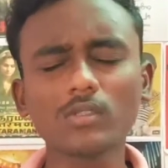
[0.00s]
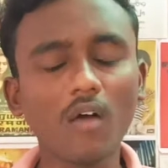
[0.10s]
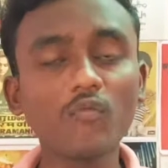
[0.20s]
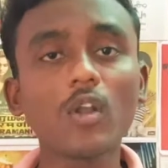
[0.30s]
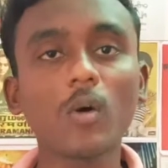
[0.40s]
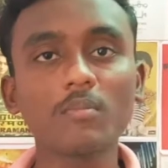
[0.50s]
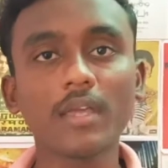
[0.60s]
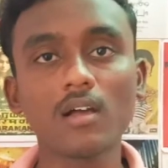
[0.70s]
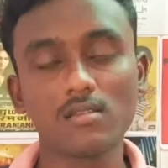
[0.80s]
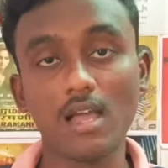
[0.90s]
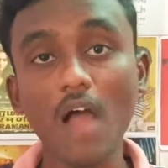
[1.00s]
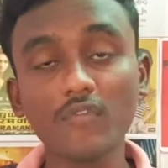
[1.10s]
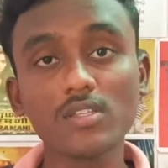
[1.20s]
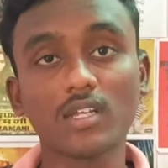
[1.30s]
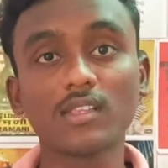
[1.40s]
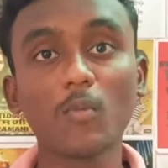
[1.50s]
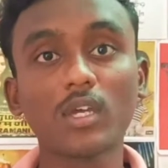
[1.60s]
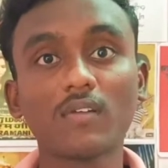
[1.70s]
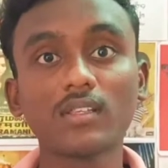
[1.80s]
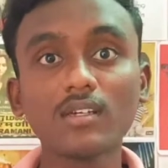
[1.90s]
அவ்வளோ அருமையாக ஆஃப்டர்
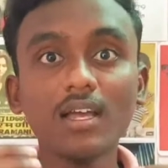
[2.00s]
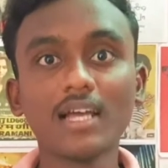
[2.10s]
சந்திரமுகி வந்து